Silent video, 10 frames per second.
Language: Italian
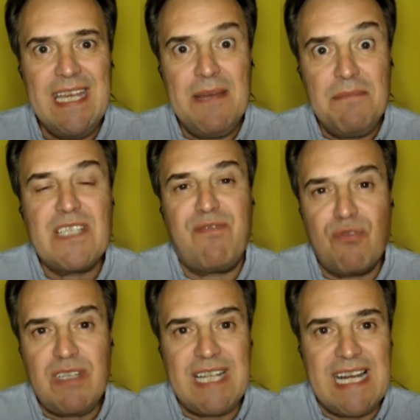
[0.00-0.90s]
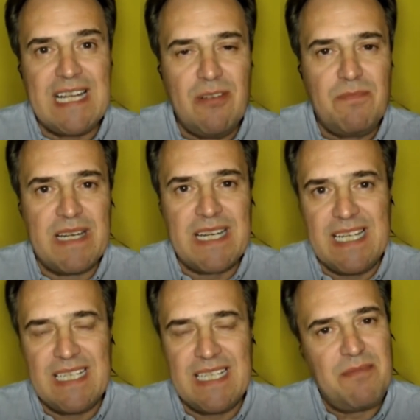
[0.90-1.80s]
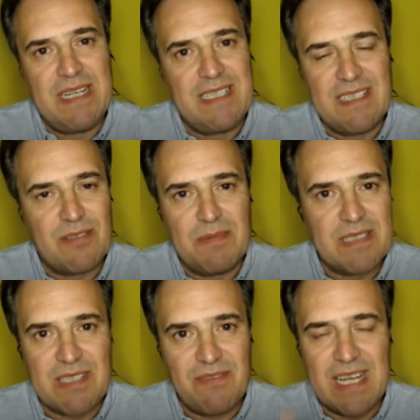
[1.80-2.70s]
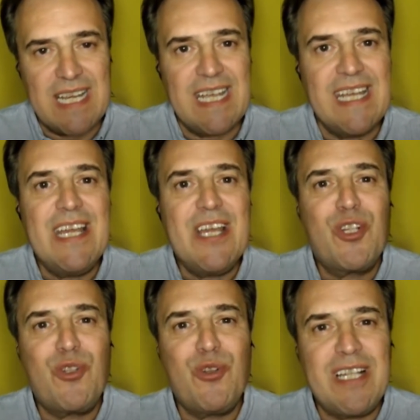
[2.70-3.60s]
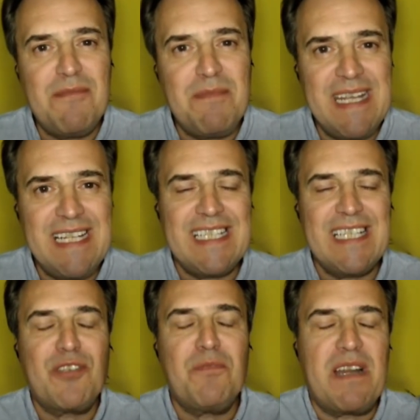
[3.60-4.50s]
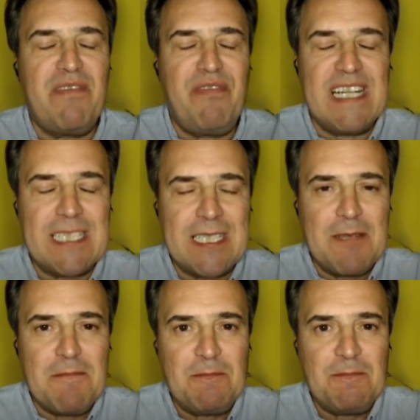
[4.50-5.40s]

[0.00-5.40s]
ma sfruttarlo perché altrimenti insomma si viene totalmente sopraffatti.